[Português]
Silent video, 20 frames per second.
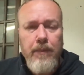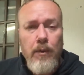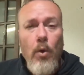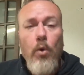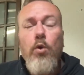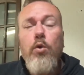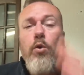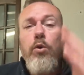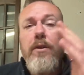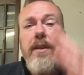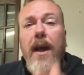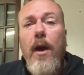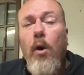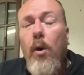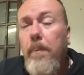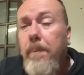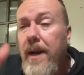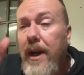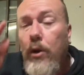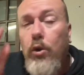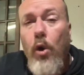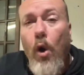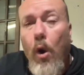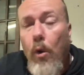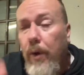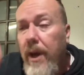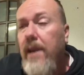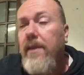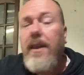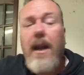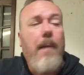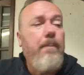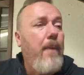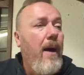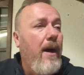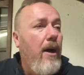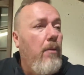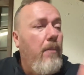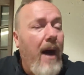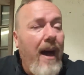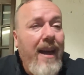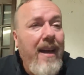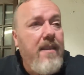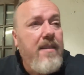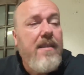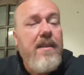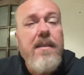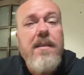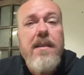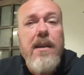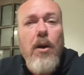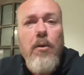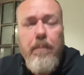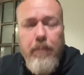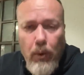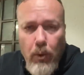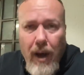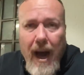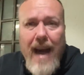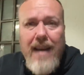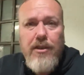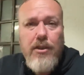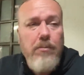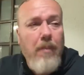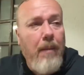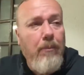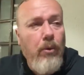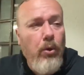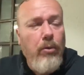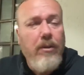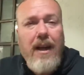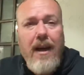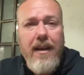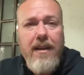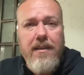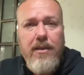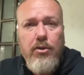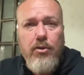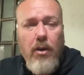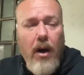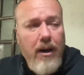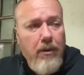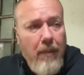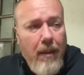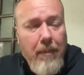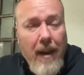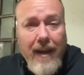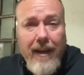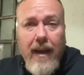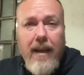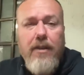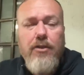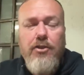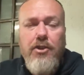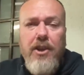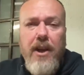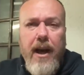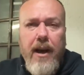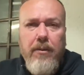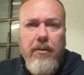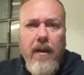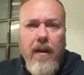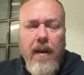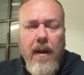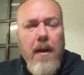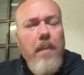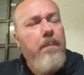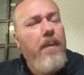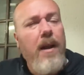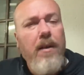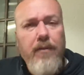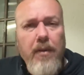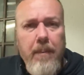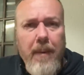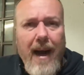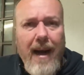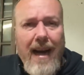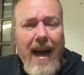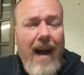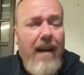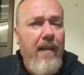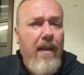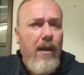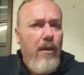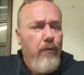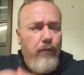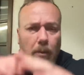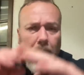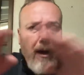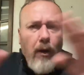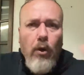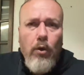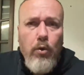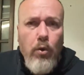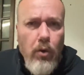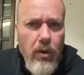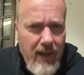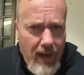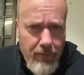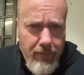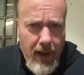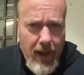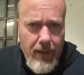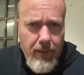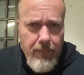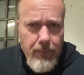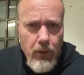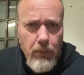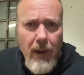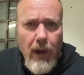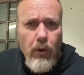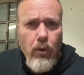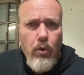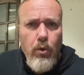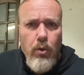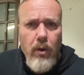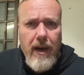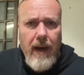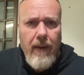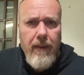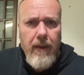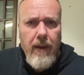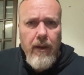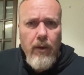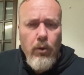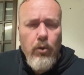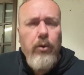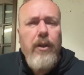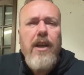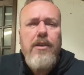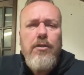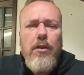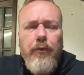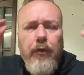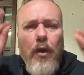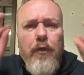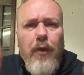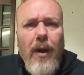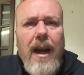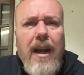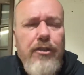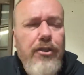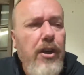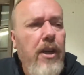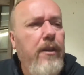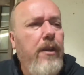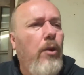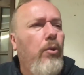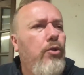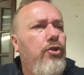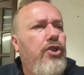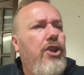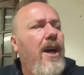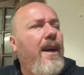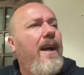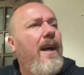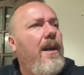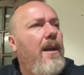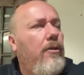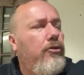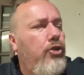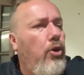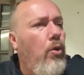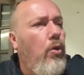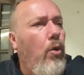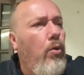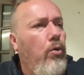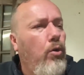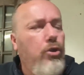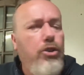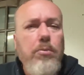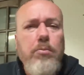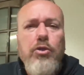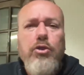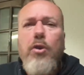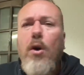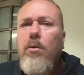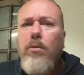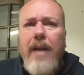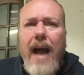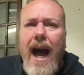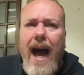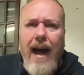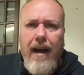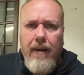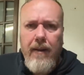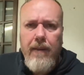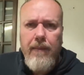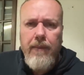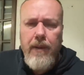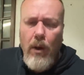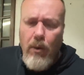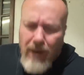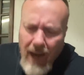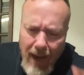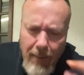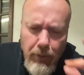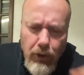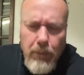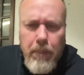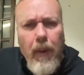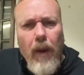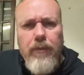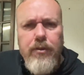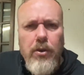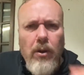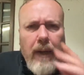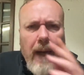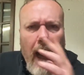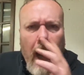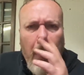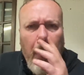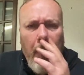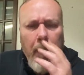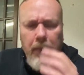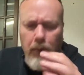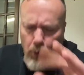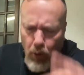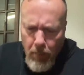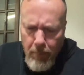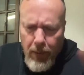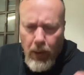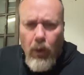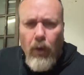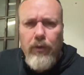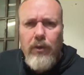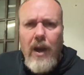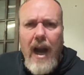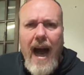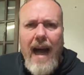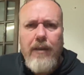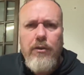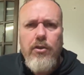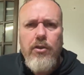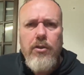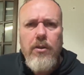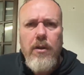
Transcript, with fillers: O Cudê obrigou o Inter a pagar uma rescisão para o Racing, uma multa rescisória, uma banana de dinheiro para ele vir para cá. Foi uma loucura, velho. Uma loucura. O Cudê só foi falar de Inter no dia que ele jogou o último jogo lá. É um cara muito profissional, cumpre contratos.